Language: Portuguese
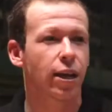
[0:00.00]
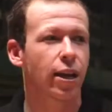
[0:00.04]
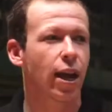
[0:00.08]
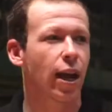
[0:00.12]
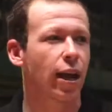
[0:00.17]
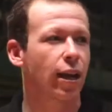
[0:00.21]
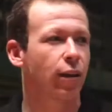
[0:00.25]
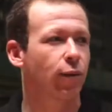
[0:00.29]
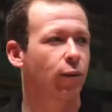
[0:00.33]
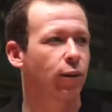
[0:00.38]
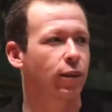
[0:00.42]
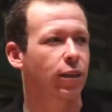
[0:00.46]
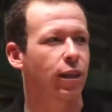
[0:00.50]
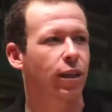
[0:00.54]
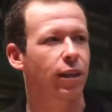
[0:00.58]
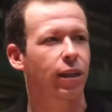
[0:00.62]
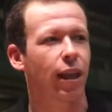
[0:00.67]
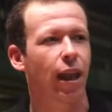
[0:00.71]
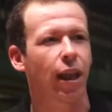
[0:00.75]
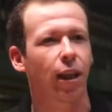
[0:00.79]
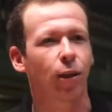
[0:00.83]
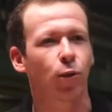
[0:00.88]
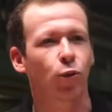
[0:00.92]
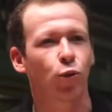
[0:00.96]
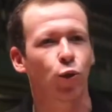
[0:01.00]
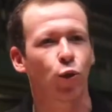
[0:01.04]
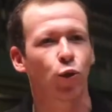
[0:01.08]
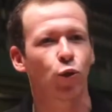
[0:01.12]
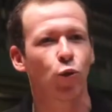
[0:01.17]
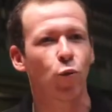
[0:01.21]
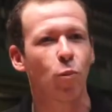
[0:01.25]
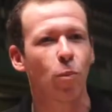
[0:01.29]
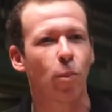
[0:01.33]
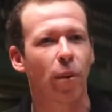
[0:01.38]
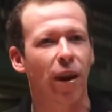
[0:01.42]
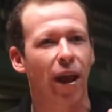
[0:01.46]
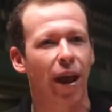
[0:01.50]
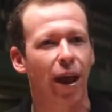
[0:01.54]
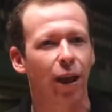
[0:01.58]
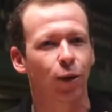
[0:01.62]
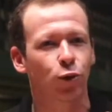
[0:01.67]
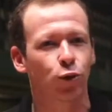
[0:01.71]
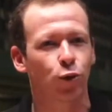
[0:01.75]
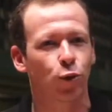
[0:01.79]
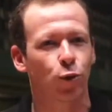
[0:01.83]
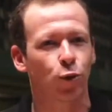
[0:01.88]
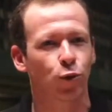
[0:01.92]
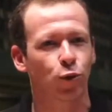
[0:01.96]
E aí você tem todo um
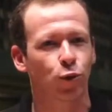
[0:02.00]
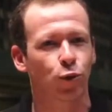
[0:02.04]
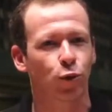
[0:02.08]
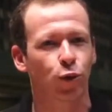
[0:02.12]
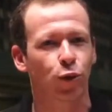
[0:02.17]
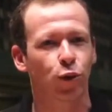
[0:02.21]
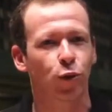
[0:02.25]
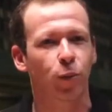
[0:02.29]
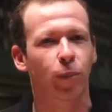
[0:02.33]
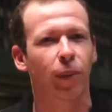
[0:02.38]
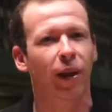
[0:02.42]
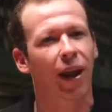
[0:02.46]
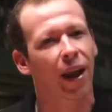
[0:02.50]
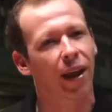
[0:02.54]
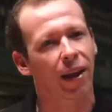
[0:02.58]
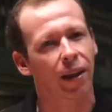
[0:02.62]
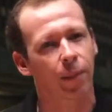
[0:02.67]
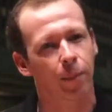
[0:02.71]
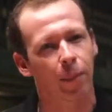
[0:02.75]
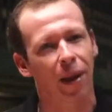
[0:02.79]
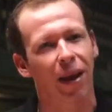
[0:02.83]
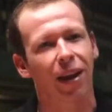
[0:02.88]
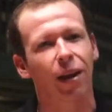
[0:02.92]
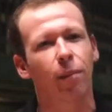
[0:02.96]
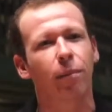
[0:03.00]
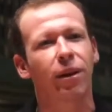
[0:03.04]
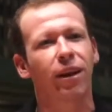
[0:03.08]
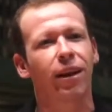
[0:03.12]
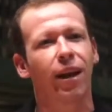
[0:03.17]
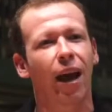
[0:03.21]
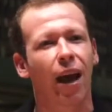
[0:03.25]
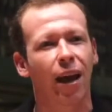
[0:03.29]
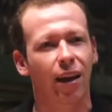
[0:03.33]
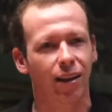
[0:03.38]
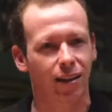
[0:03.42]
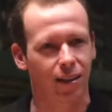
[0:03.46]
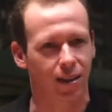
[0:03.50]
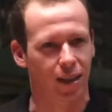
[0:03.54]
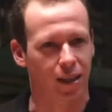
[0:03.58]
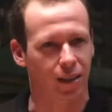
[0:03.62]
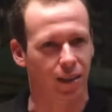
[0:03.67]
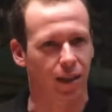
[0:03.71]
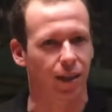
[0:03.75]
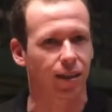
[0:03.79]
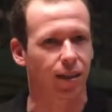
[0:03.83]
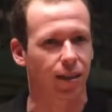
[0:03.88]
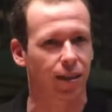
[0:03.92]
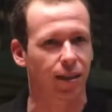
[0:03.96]
prédio construído pra, para abrigar esse,
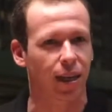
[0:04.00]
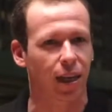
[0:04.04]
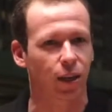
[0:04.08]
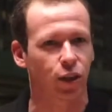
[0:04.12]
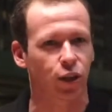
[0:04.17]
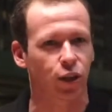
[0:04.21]
esses